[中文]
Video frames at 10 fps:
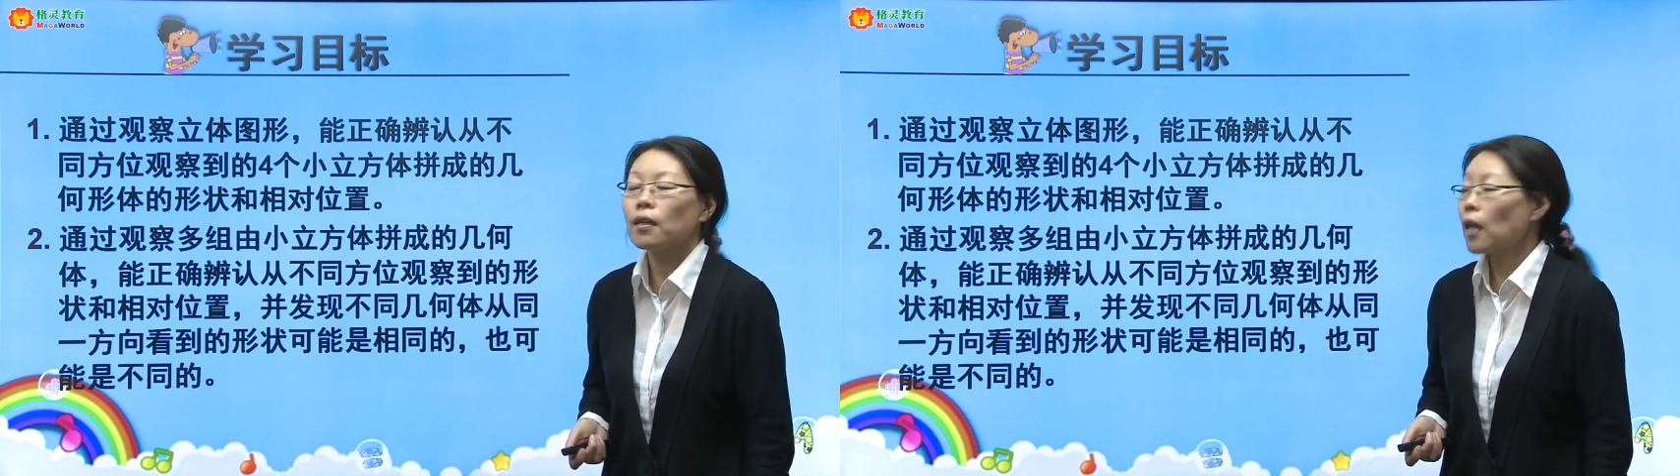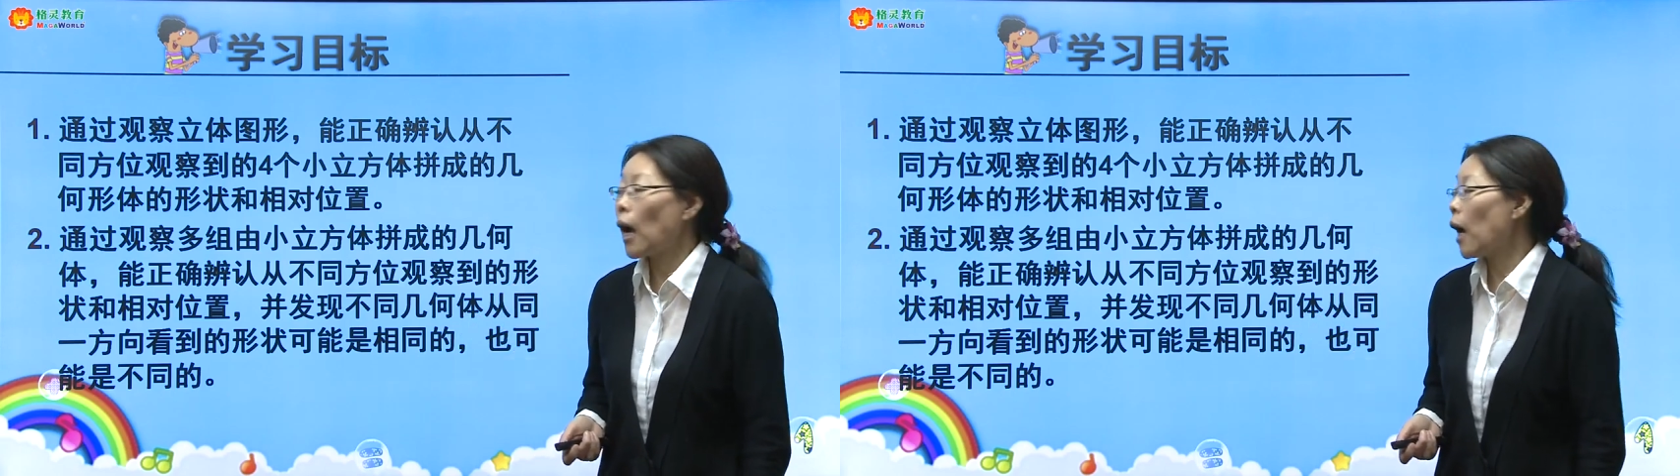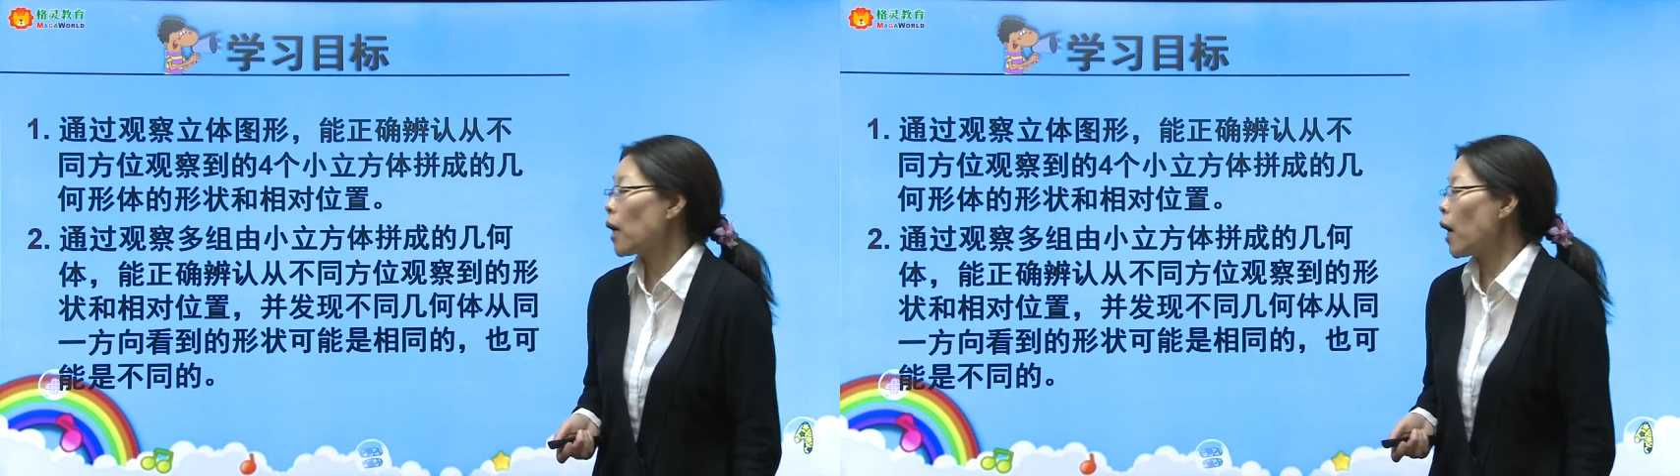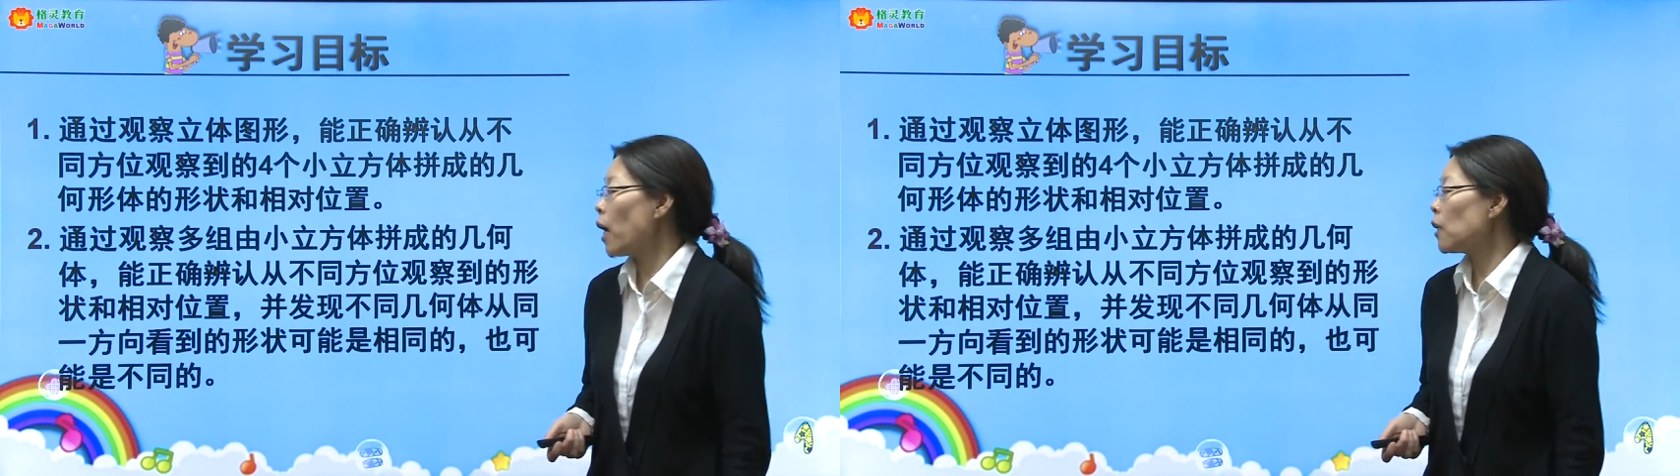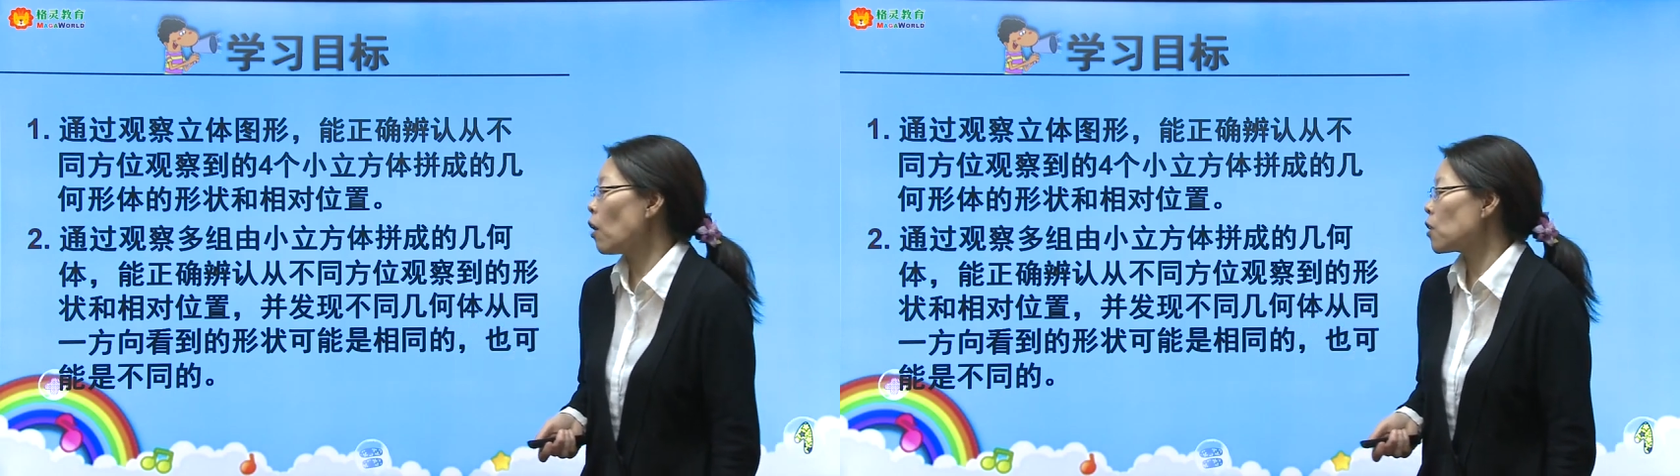它
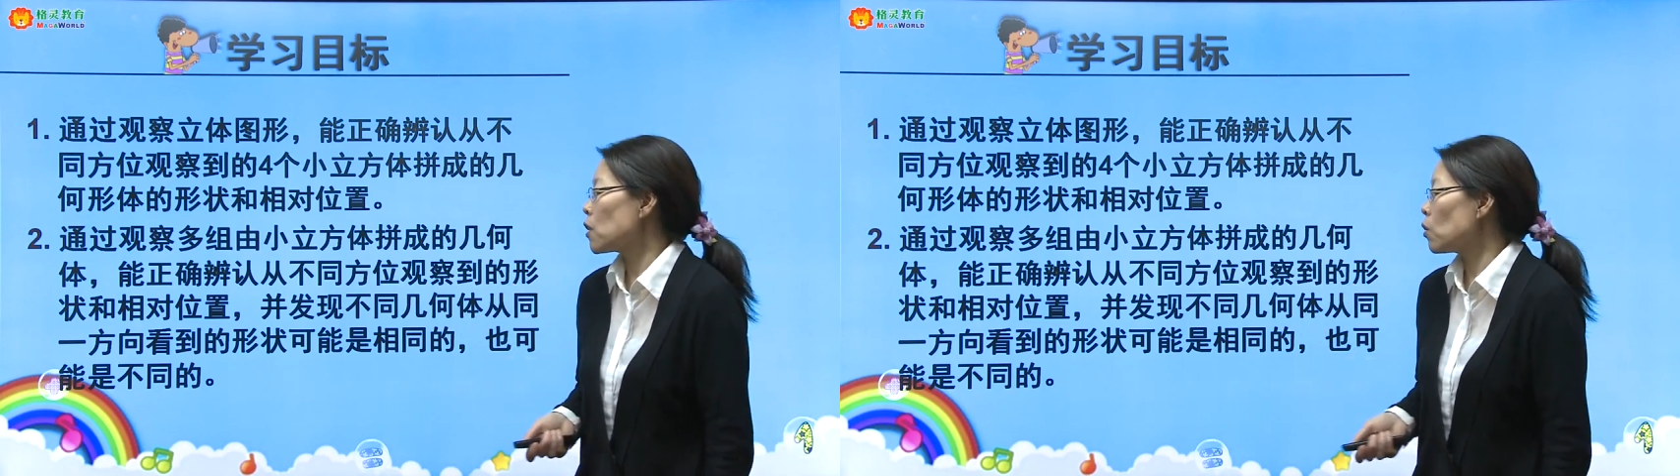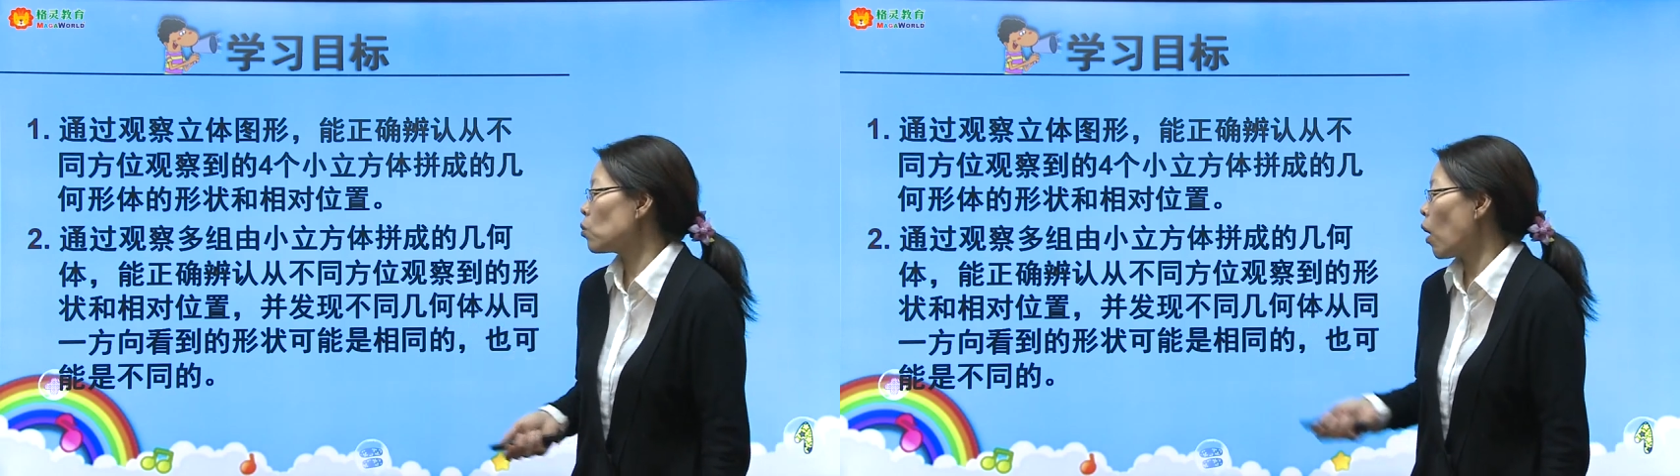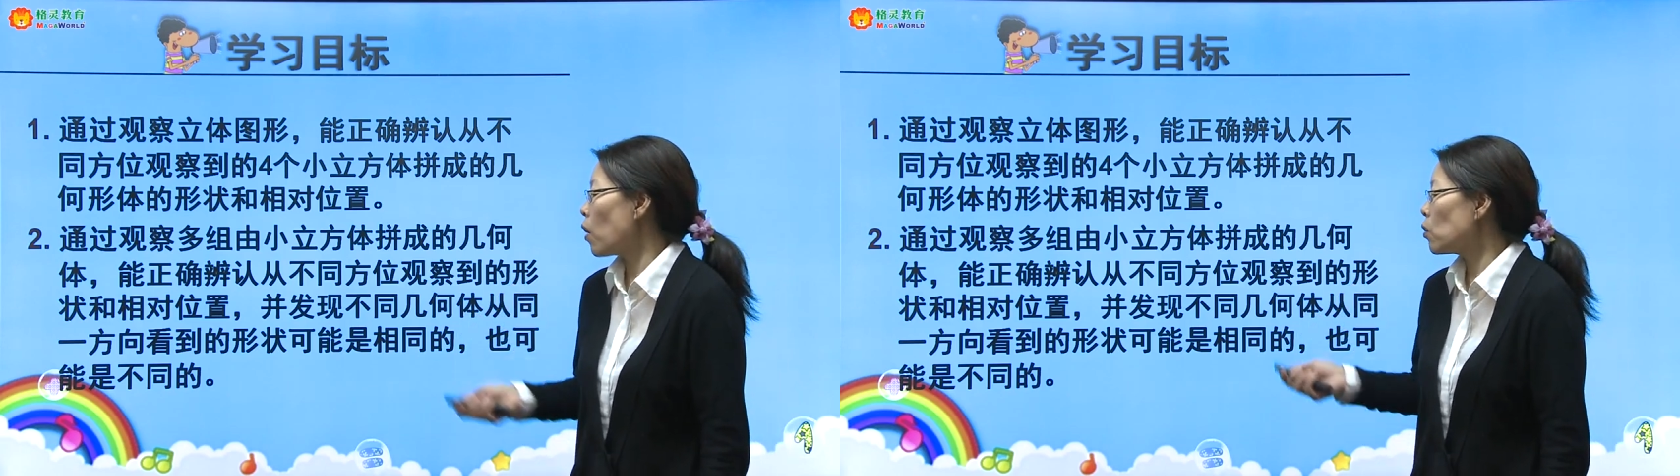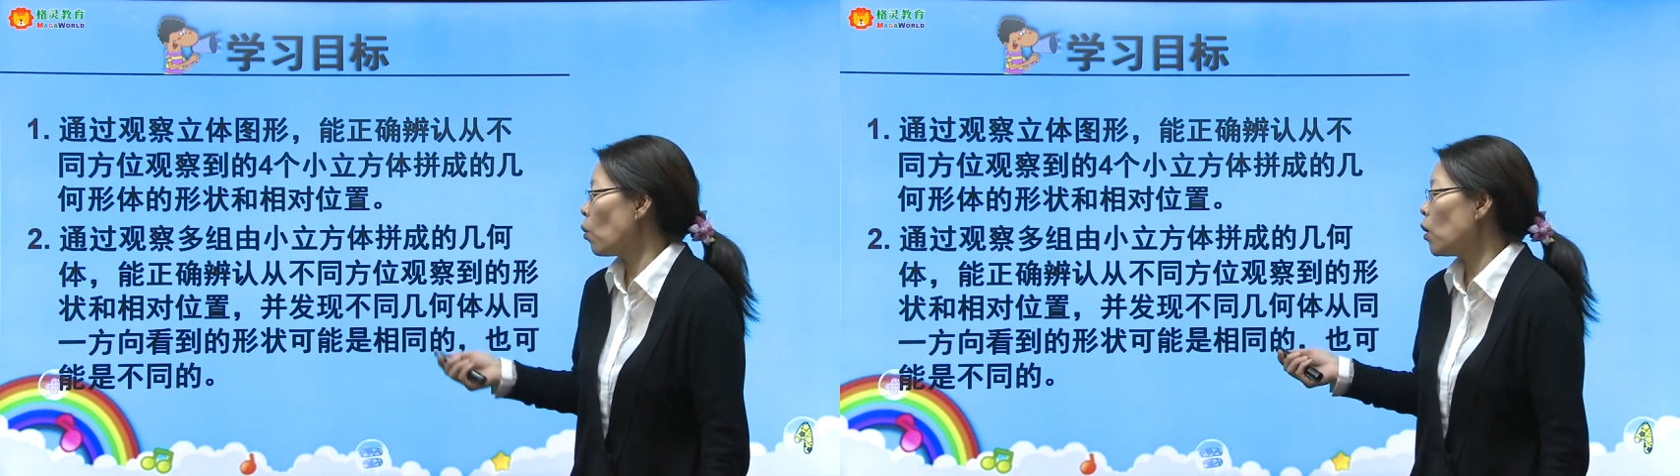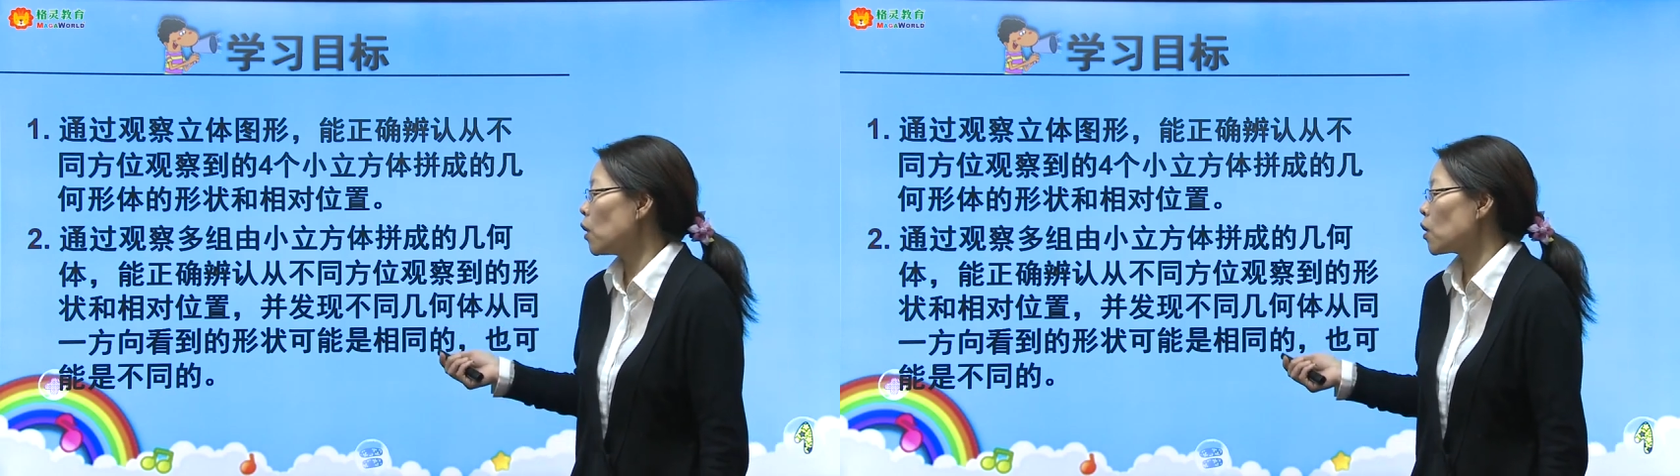看到的形状
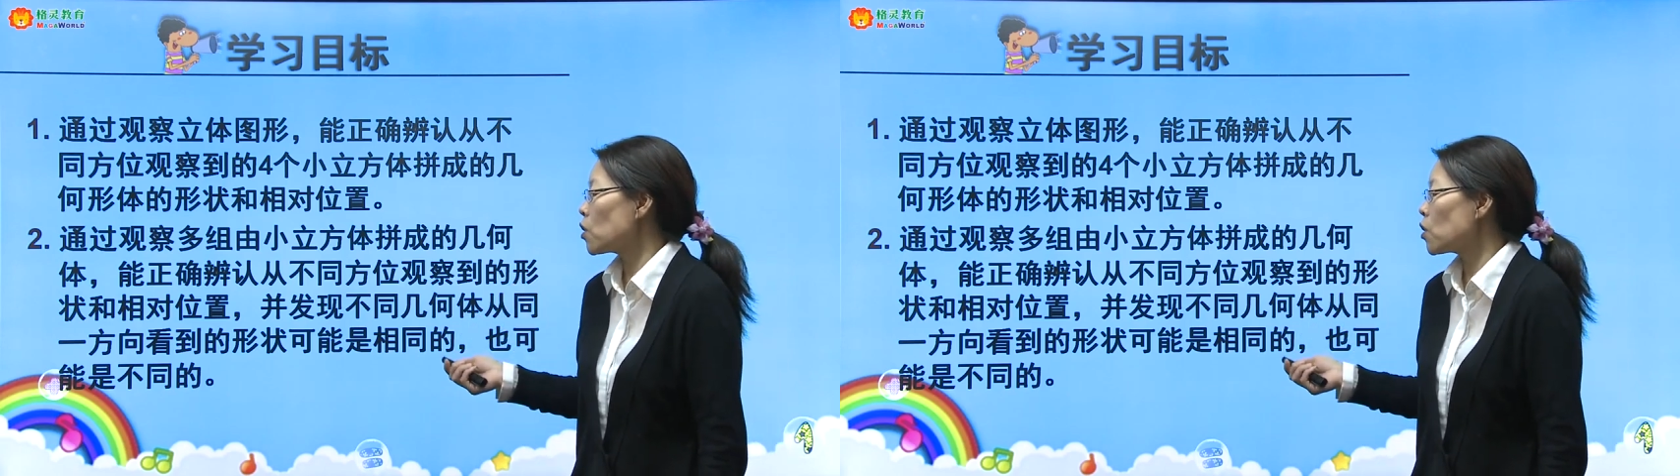有可能